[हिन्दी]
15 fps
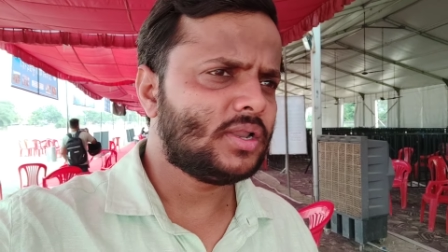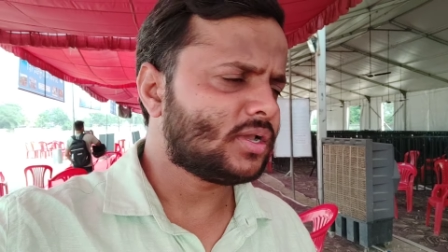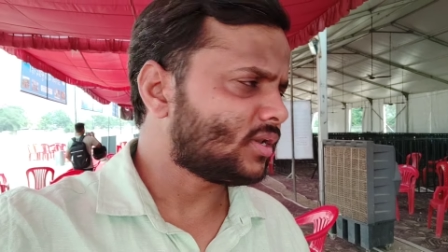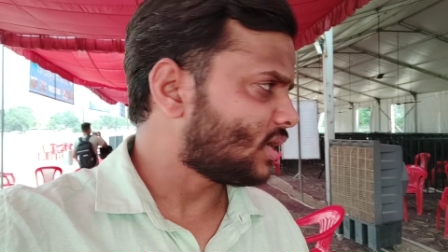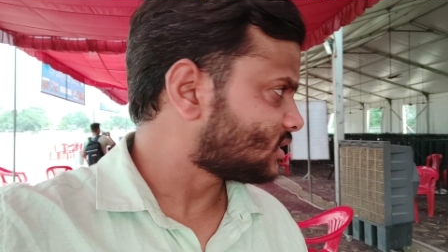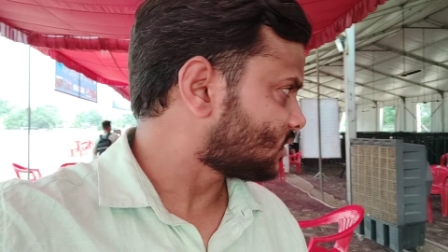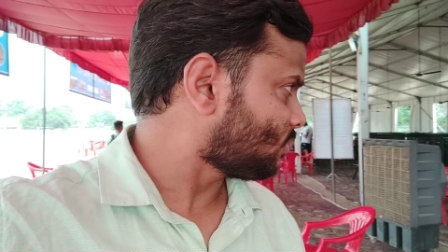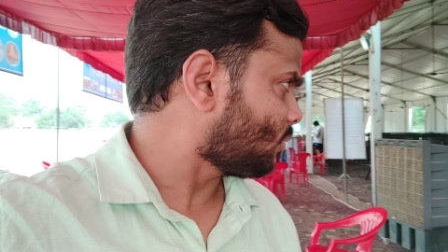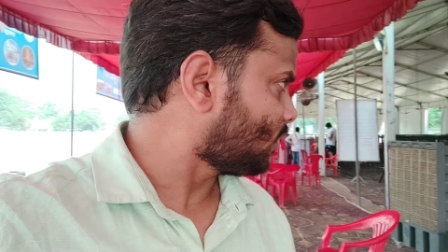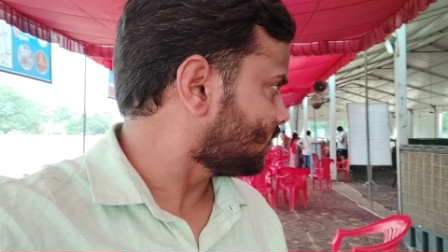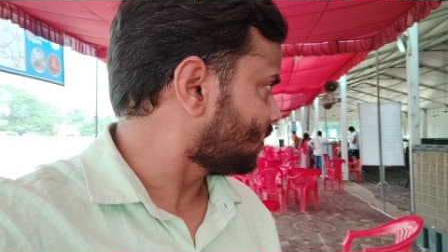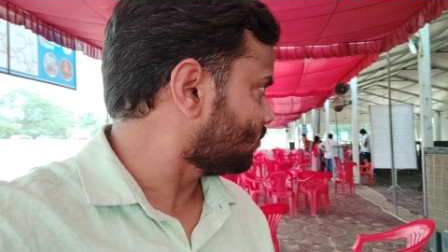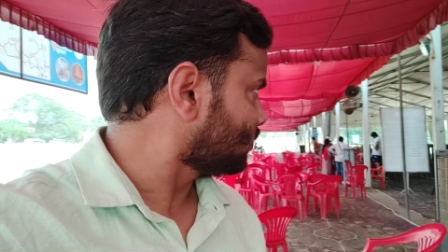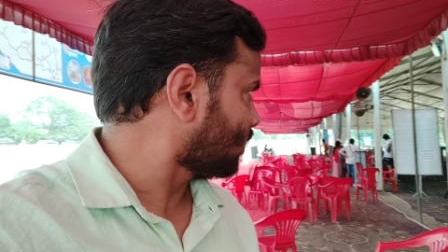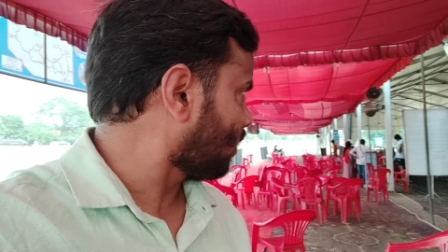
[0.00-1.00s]
लेकिन ऐसे में
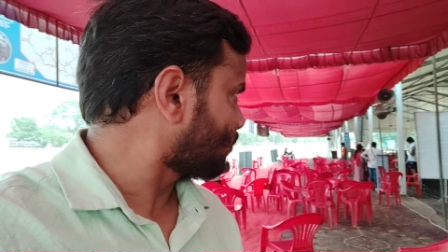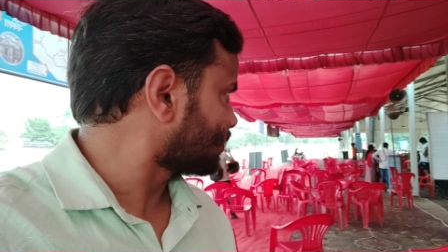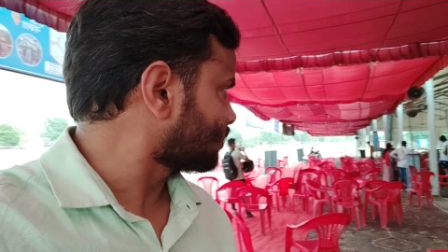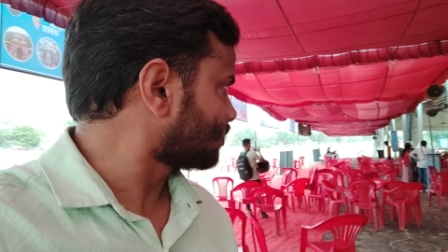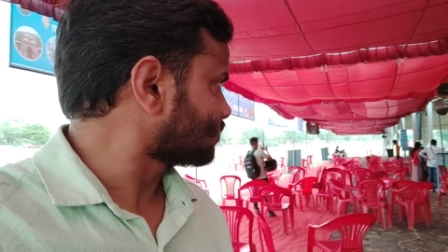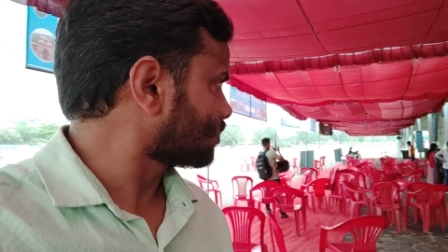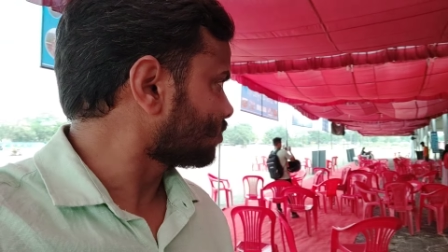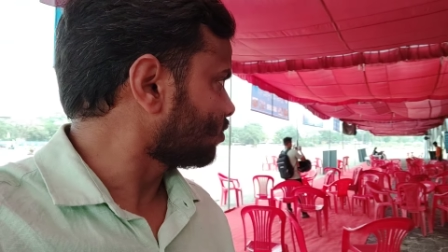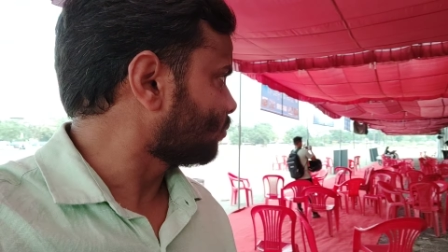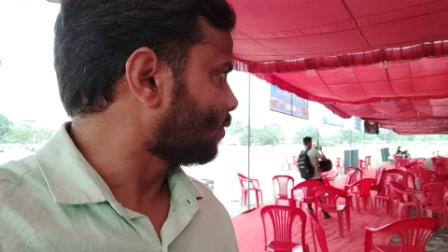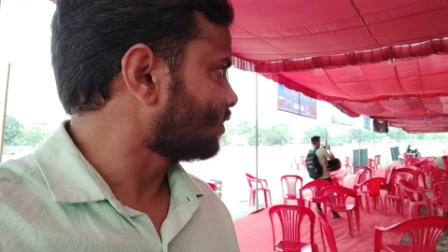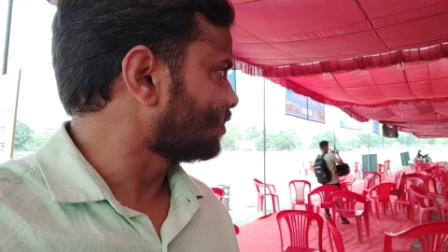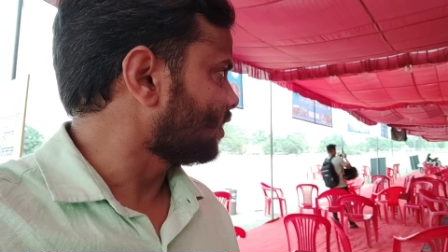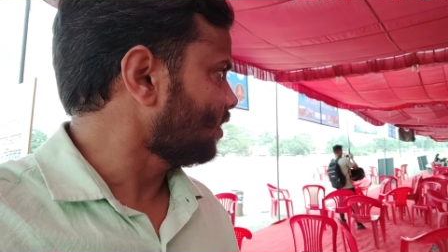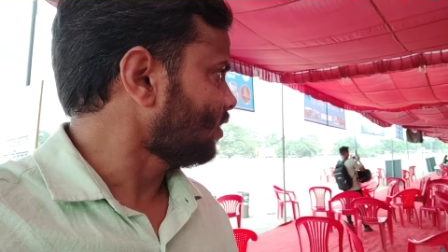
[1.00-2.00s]
भाई अभी यहाँ पर देख सकते हो
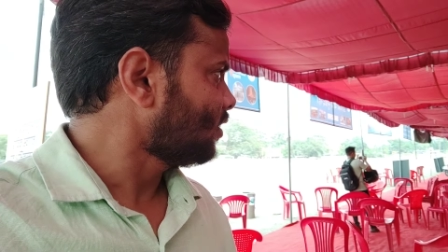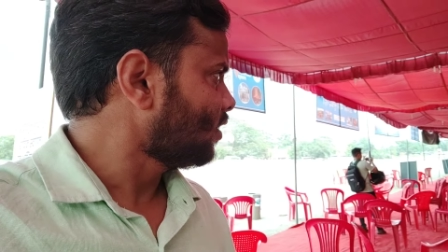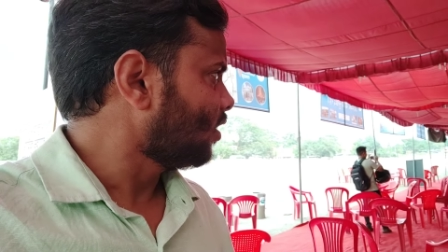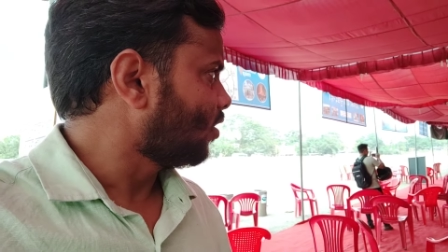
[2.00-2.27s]
बंद है